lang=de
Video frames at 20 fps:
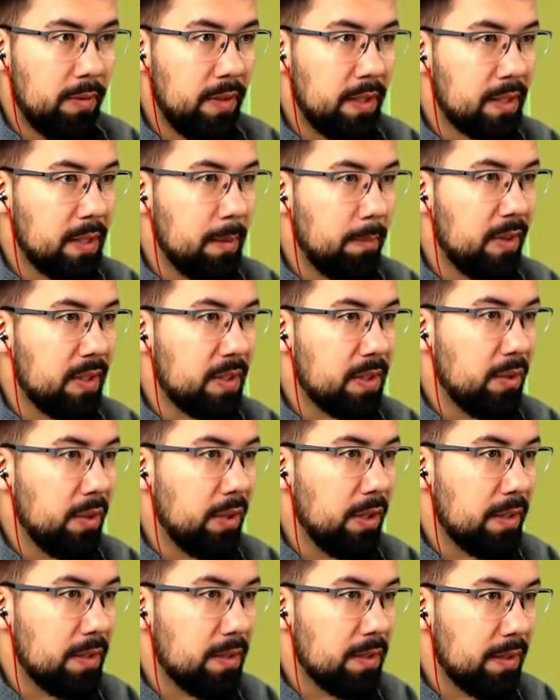Es gibt was
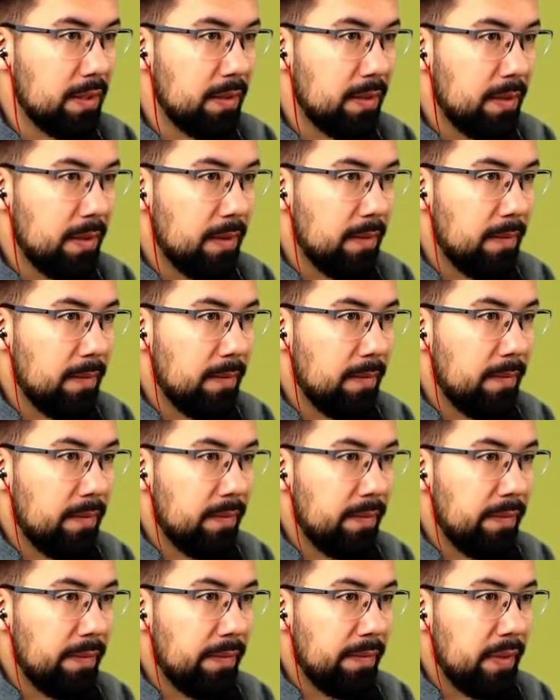Neues.
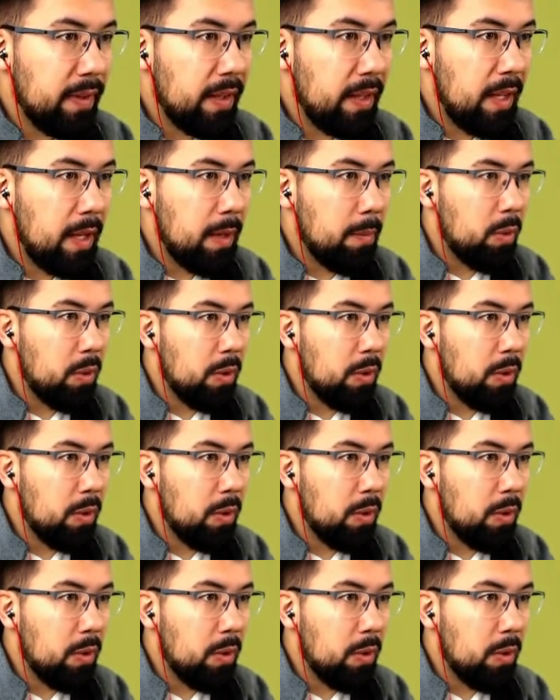Emo.